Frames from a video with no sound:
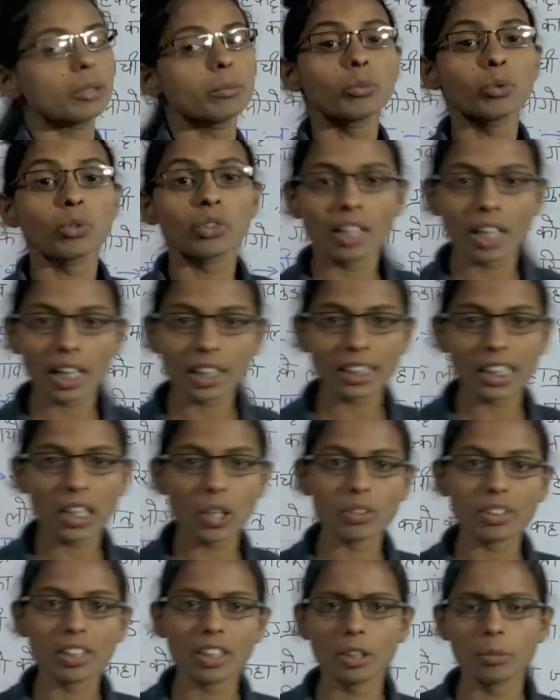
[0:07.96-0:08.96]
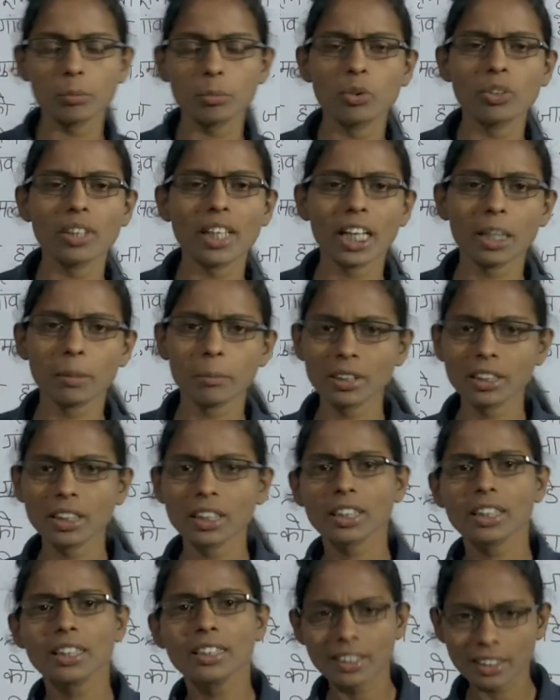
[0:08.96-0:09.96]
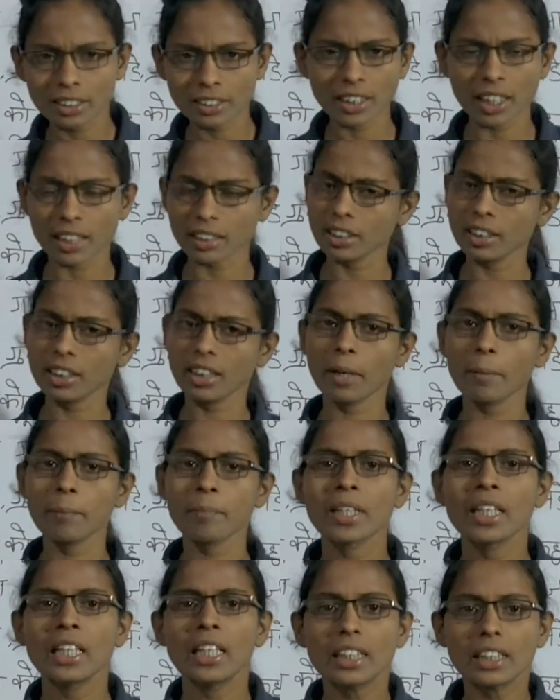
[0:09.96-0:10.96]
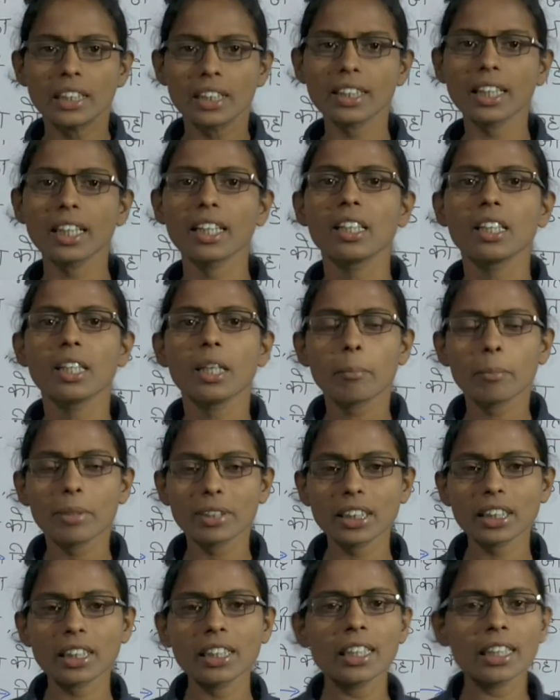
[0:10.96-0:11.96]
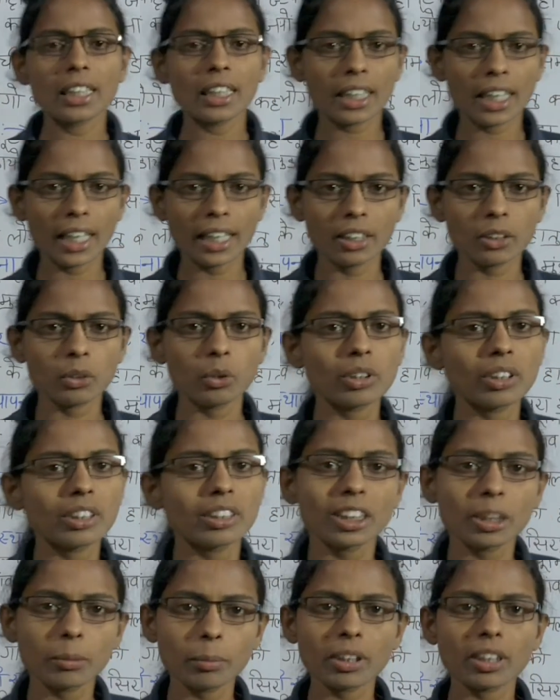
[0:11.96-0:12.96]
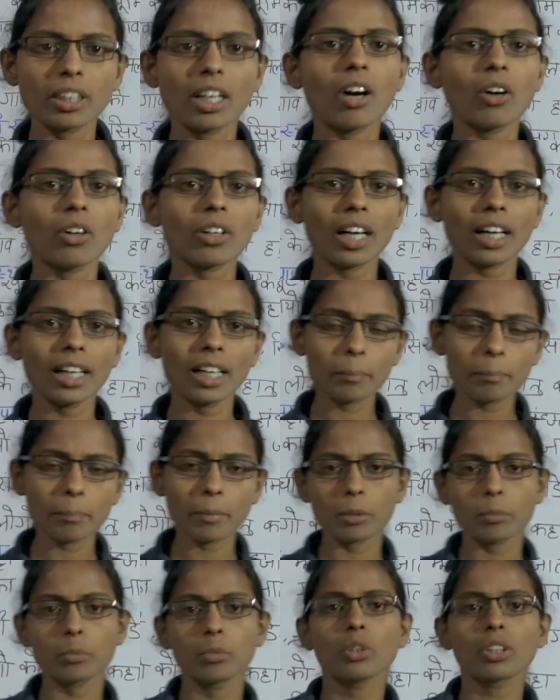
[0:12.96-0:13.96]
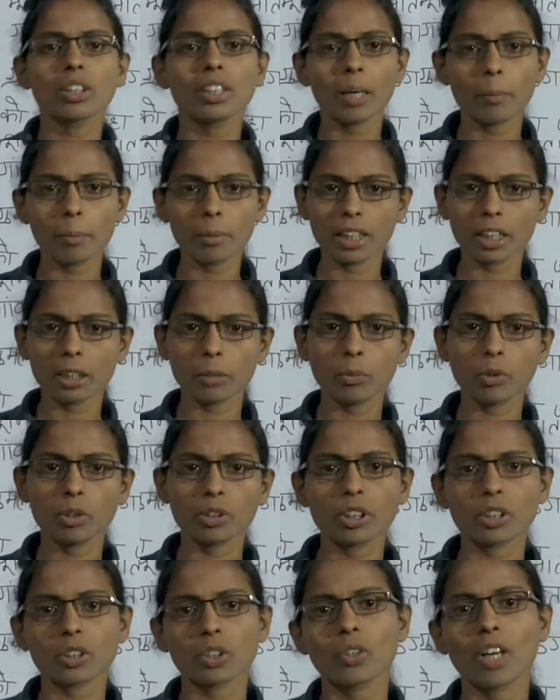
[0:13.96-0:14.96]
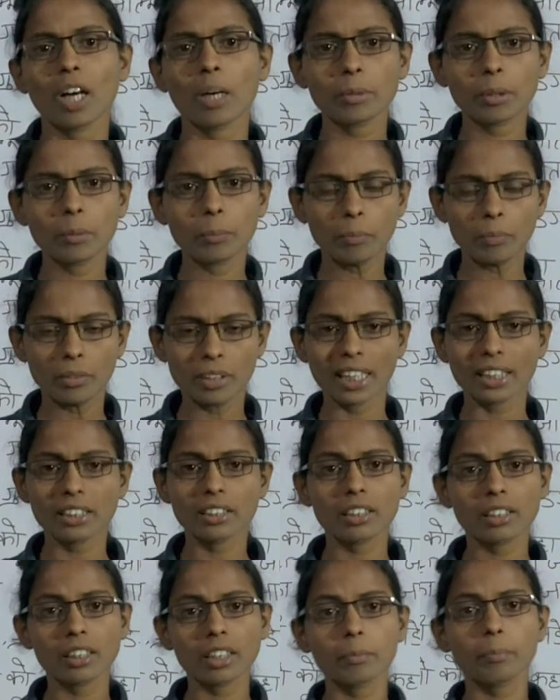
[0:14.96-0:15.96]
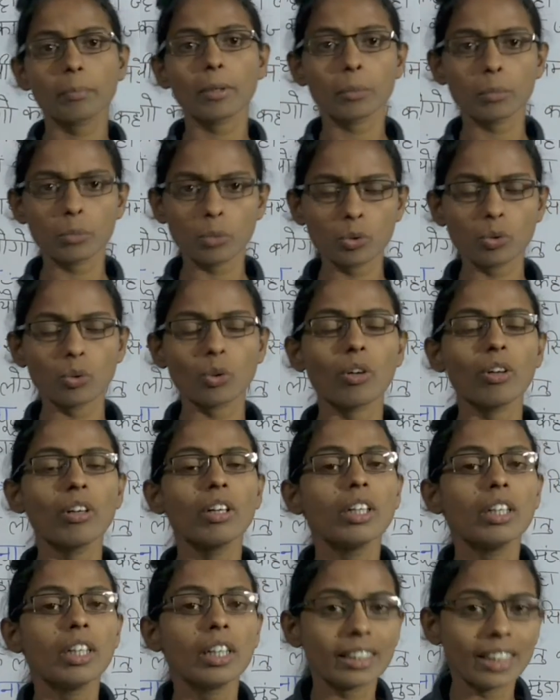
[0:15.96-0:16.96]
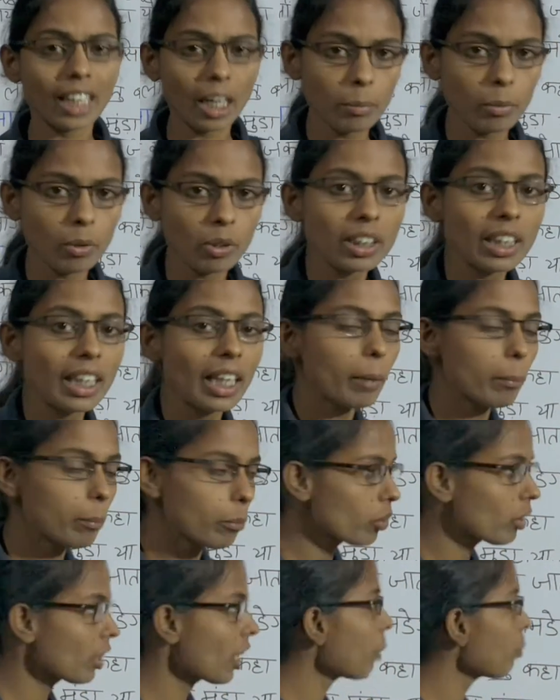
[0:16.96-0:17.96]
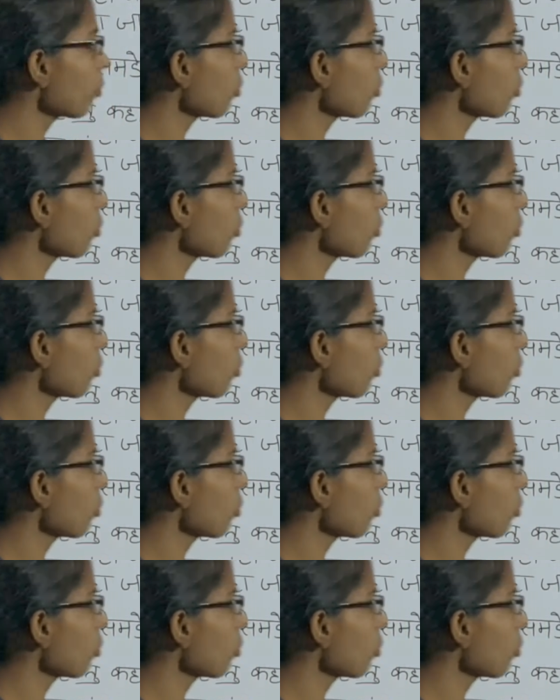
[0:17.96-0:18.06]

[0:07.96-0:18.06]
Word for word: कि मुंडा क्या होता है तो मुंडा एक बेसिकली जनजाति है ठीक है बेसिकली अगर कहें तो किसी भी गांव का एक प्रमुख या फिर एक बोल सकते हो आपके राजनीतिक प्रमुख को क्या बोलते हैं मुंडा